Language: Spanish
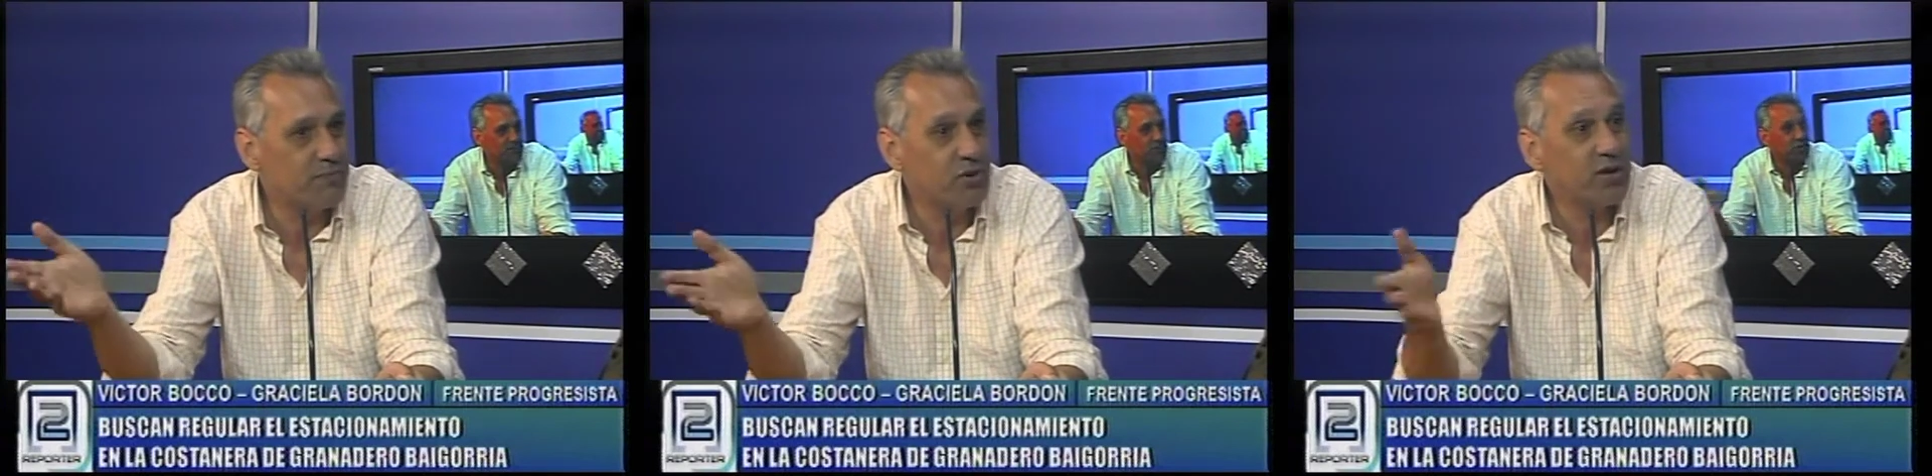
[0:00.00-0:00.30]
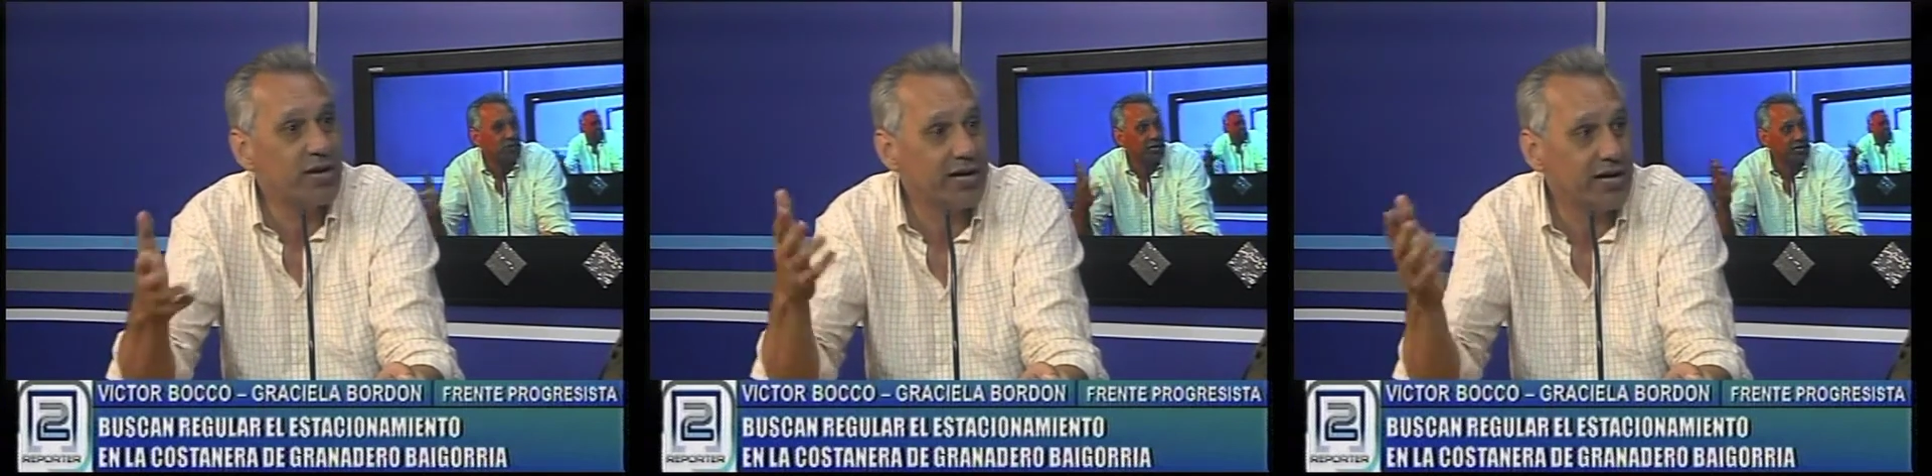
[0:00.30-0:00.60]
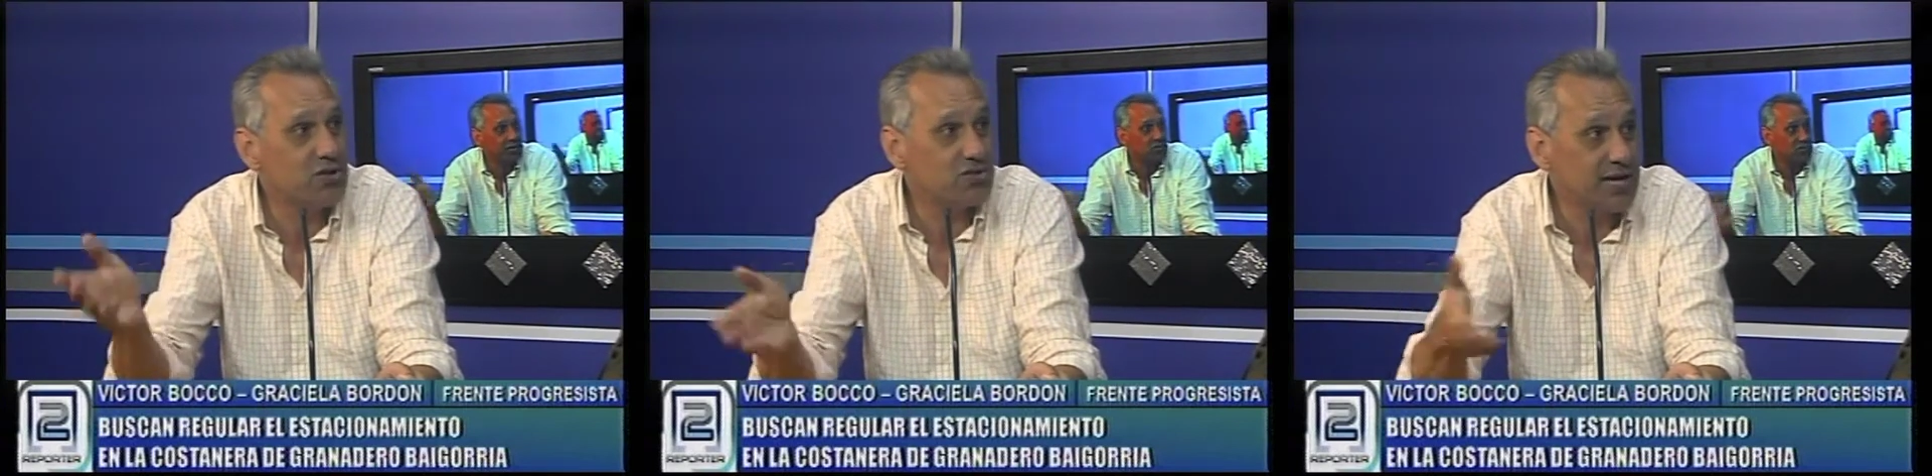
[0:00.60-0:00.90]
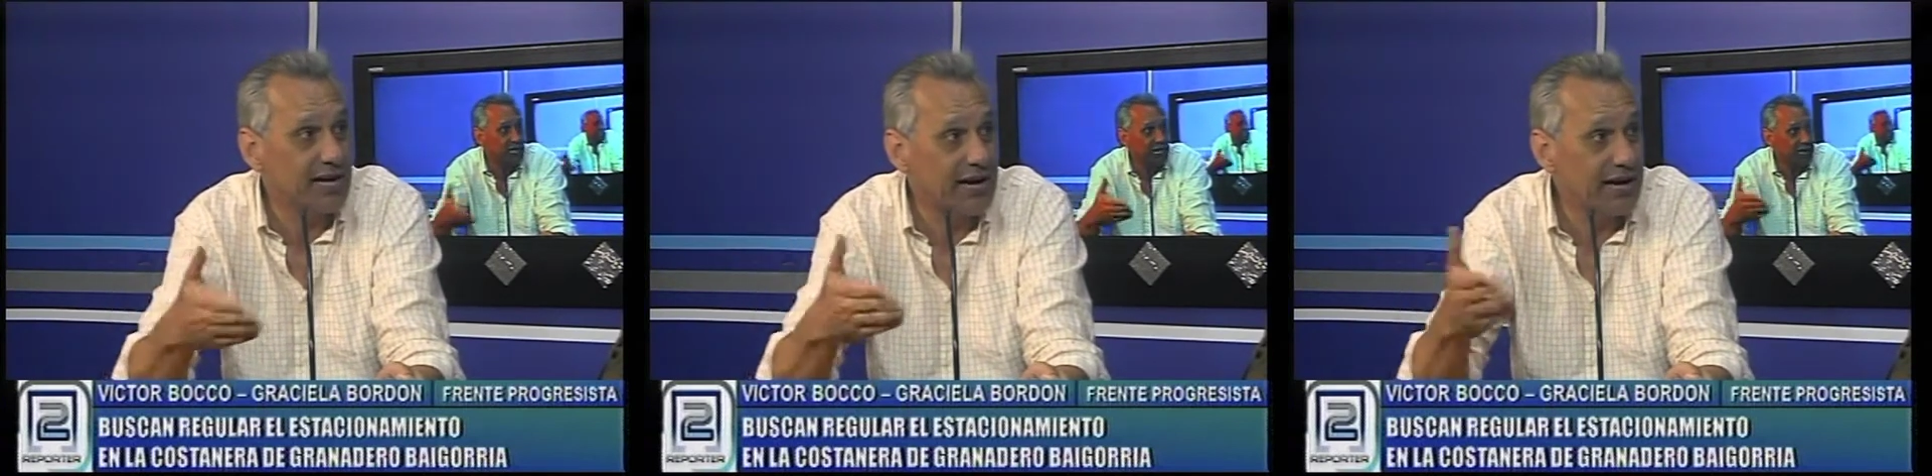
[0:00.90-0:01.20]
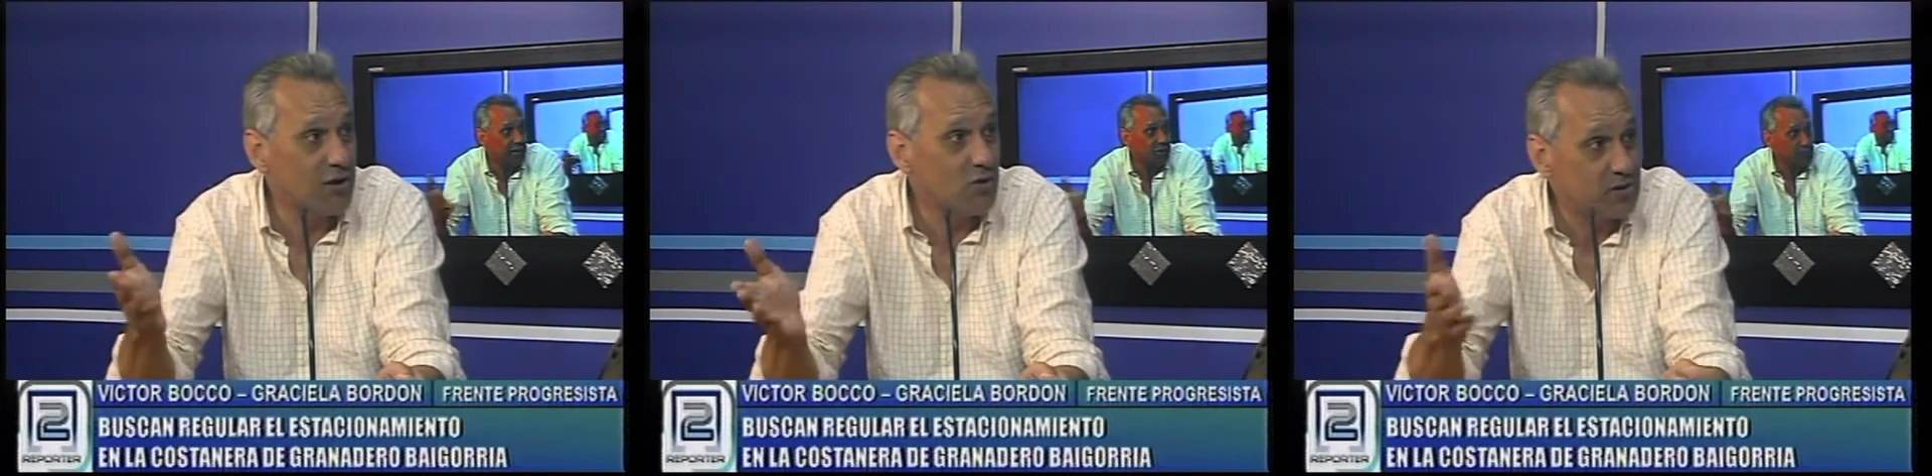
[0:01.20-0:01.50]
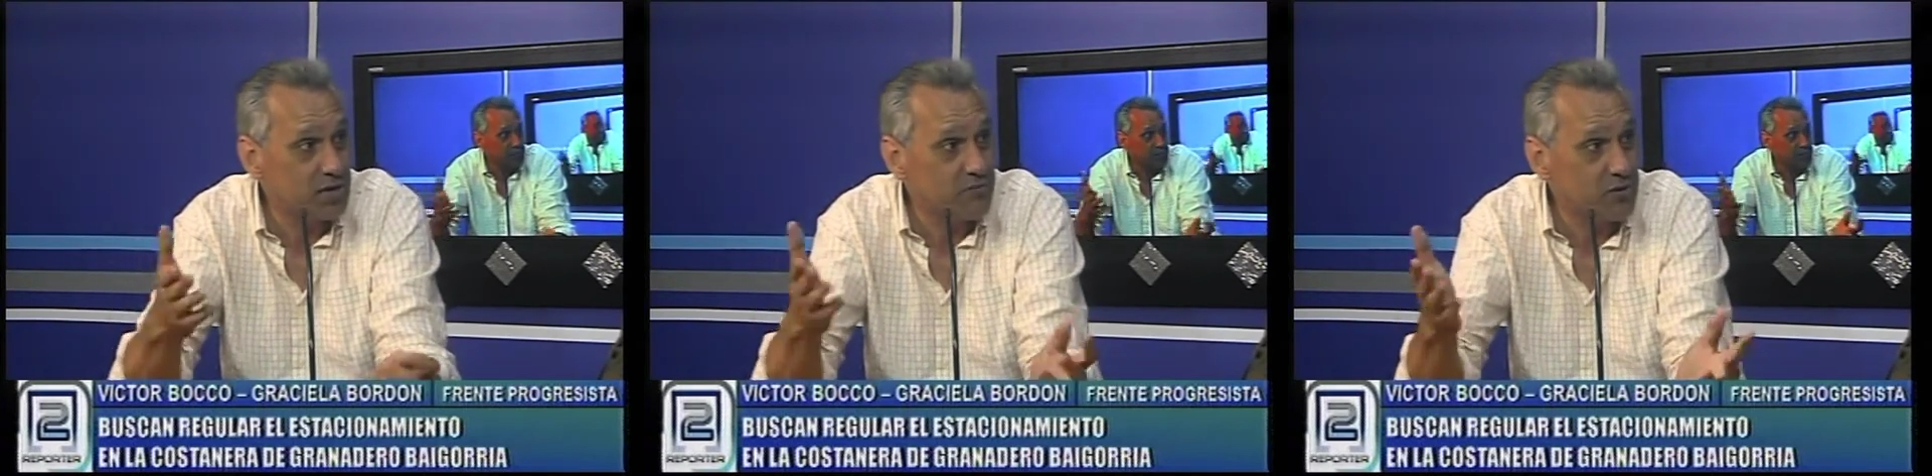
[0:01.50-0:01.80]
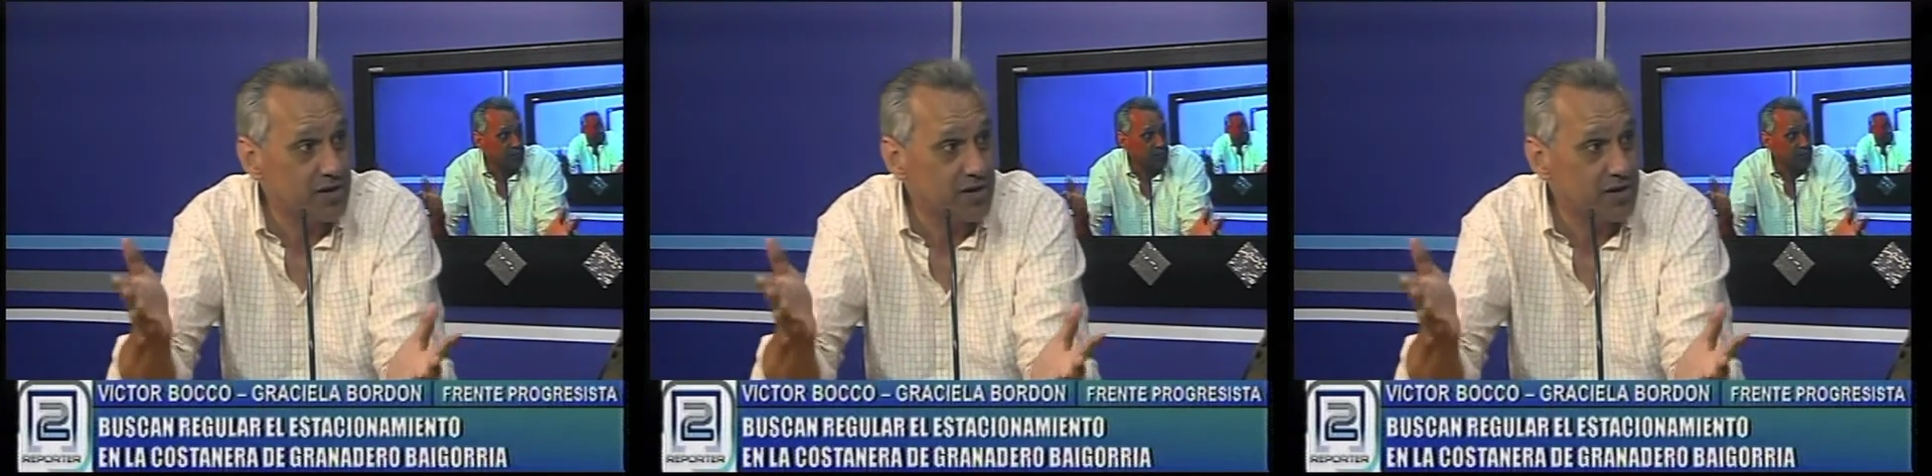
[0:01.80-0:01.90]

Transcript: por decreto sacar algún tipo